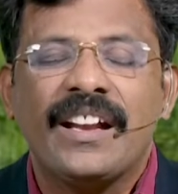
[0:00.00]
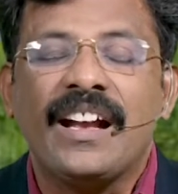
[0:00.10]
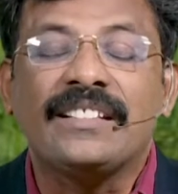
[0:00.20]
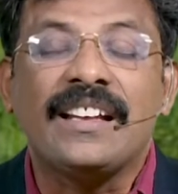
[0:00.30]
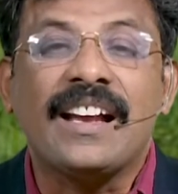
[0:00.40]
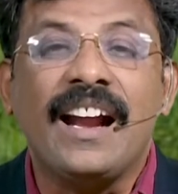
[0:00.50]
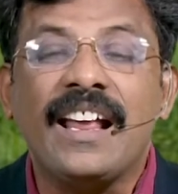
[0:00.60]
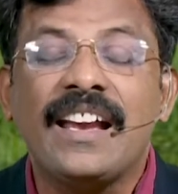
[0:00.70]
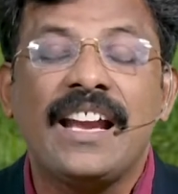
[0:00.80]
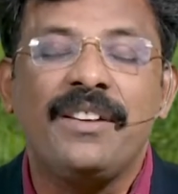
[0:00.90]
கத்தர்
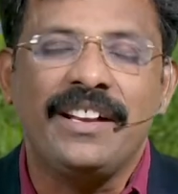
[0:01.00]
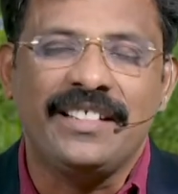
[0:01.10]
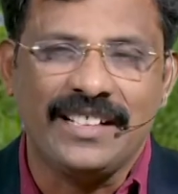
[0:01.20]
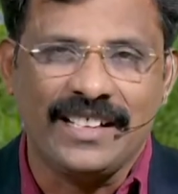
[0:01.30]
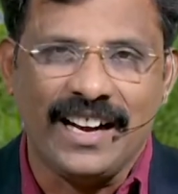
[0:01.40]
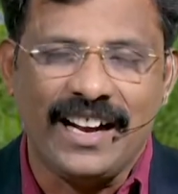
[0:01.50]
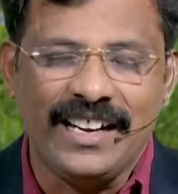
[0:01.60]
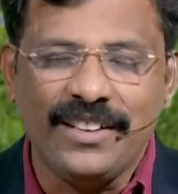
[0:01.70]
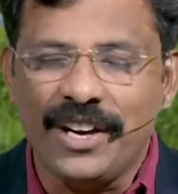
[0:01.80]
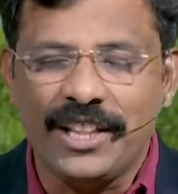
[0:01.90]
கணக்கிலே வைத்திருக்கிறார்
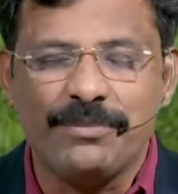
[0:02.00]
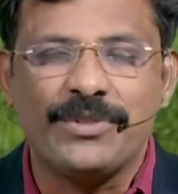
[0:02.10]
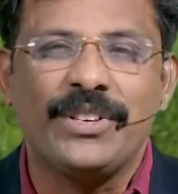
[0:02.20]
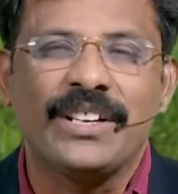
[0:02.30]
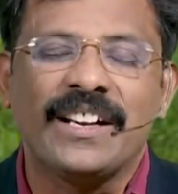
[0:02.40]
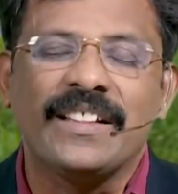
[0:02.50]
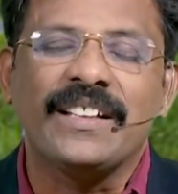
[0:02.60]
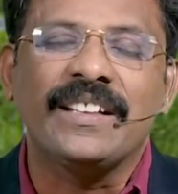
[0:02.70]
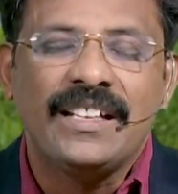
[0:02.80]
என்று வேதம் சொல்லுகிறது